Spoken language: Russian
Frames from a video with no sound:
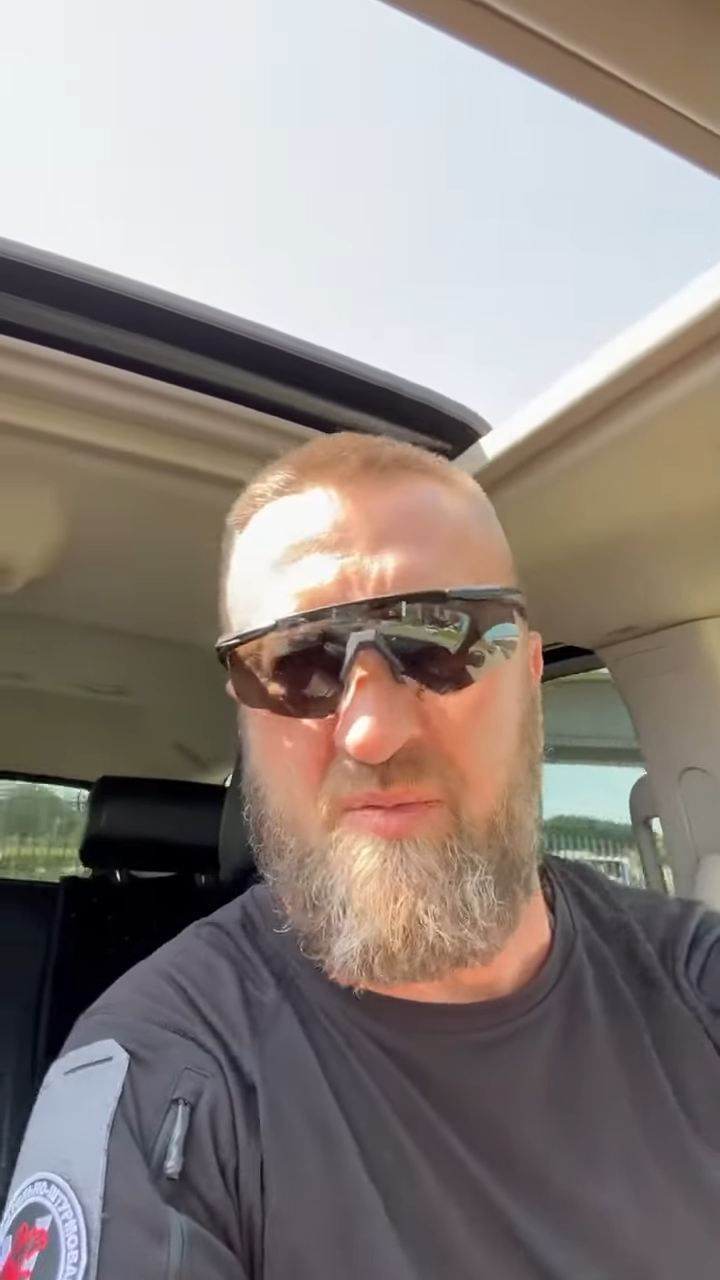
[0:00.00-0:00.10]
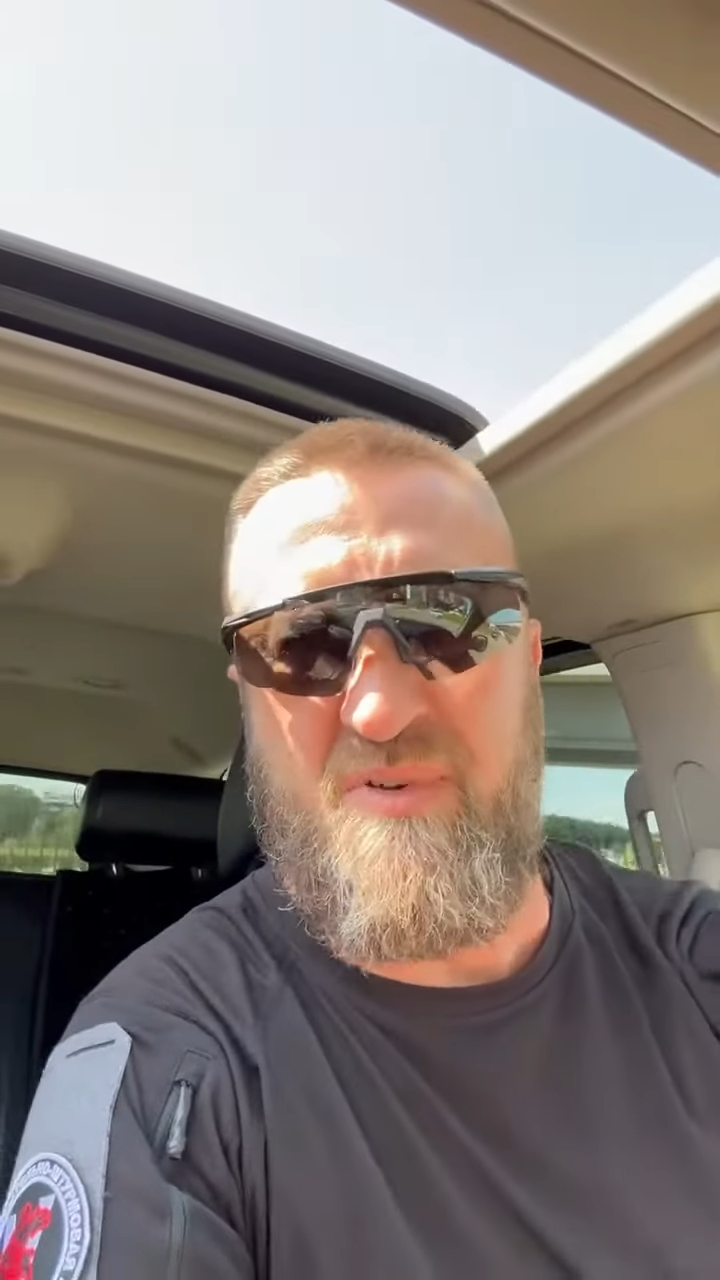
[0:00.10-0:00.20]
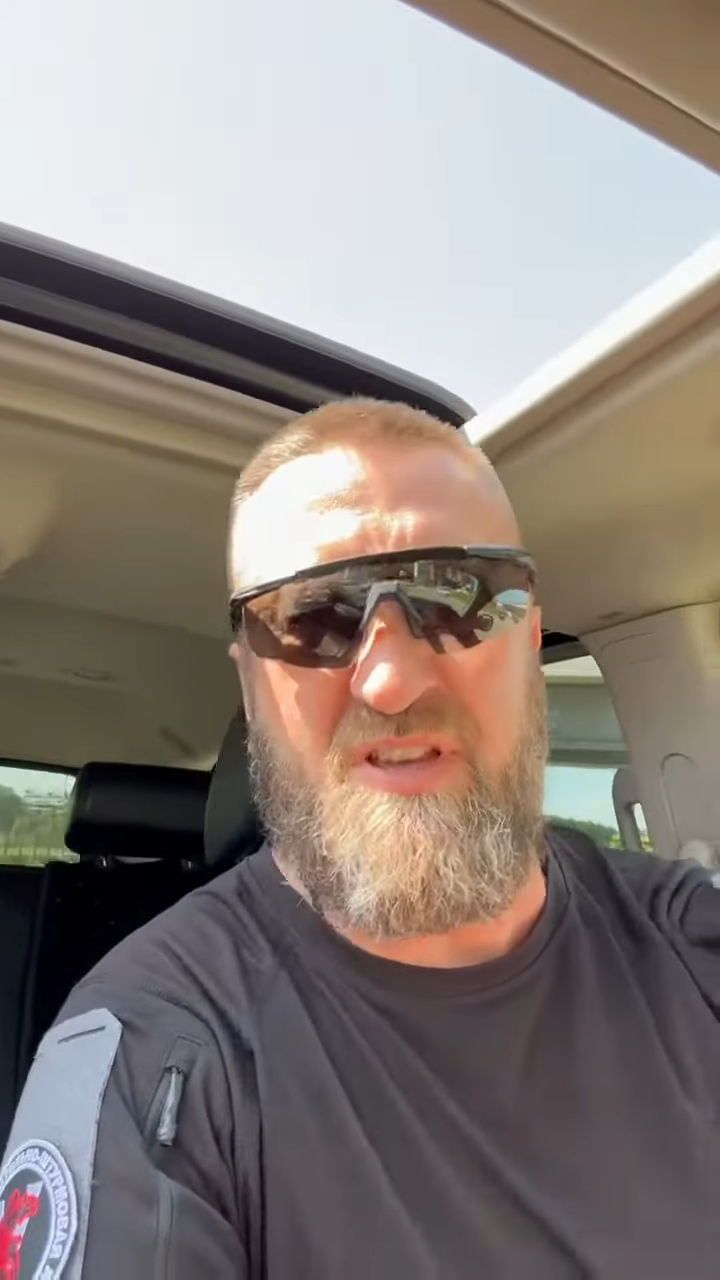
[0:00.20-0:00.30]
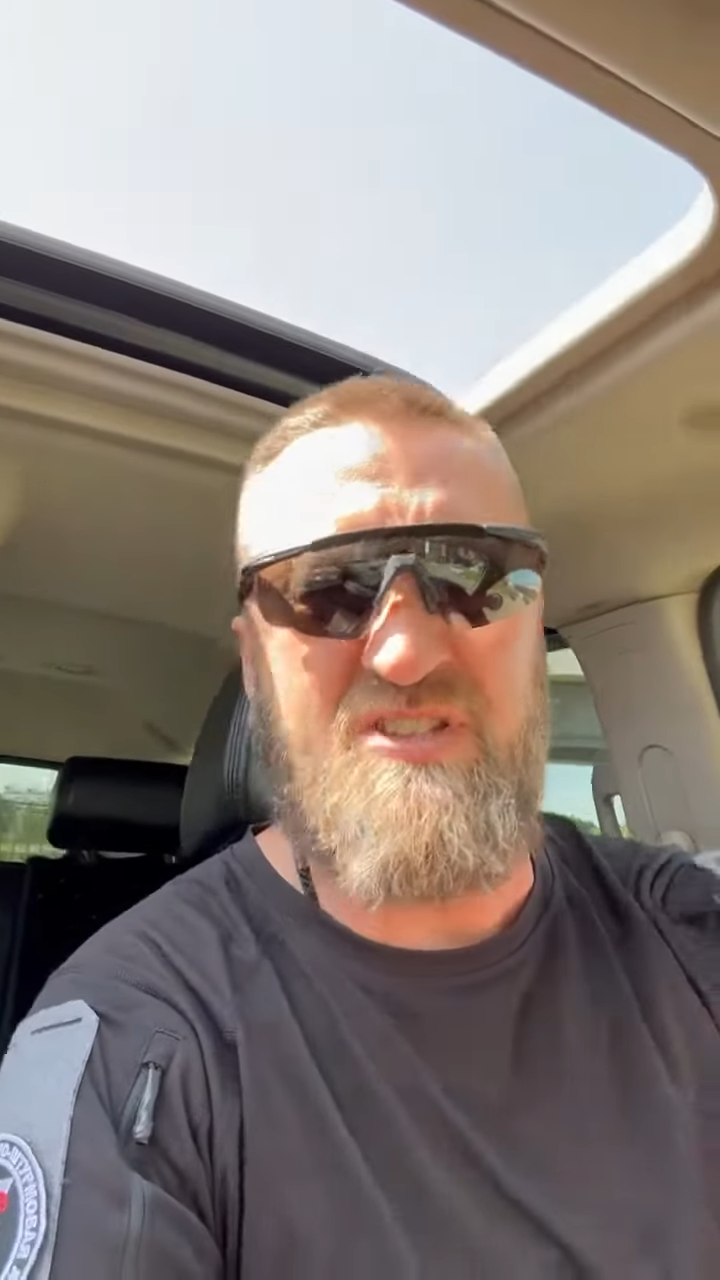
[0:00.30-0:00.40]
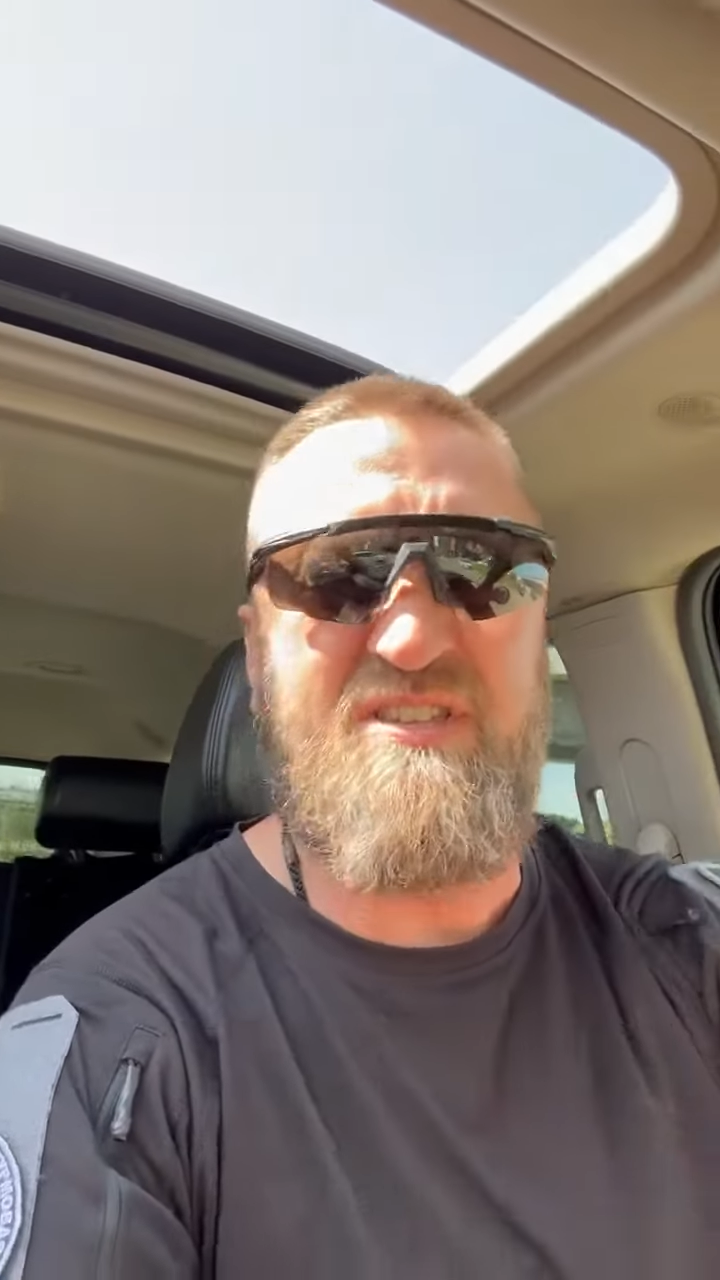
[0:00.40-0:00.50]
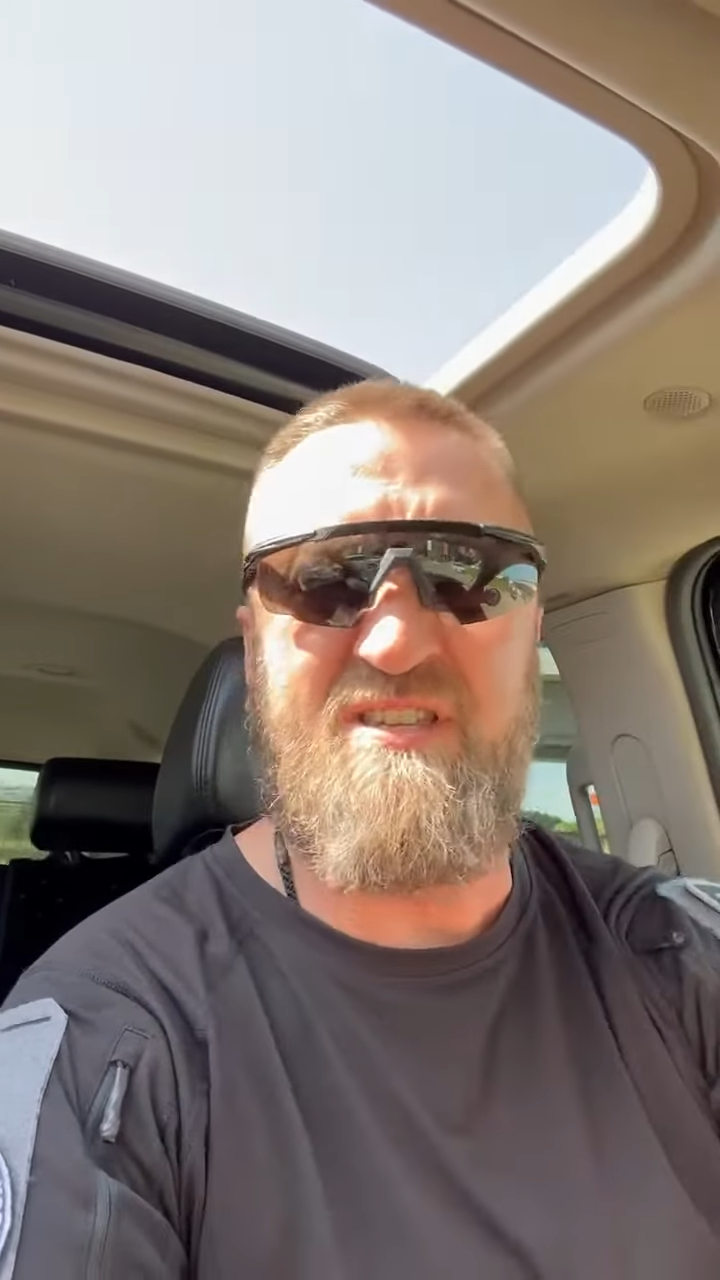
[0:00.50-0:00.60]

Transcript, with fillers: И мы должны,